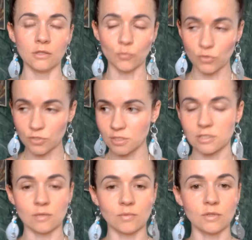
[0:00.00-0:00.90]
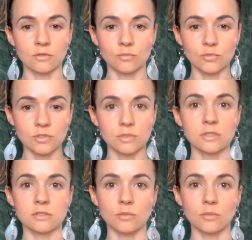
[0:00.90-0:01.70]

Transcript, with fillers: No bo jeśli chcemy, no to musimy się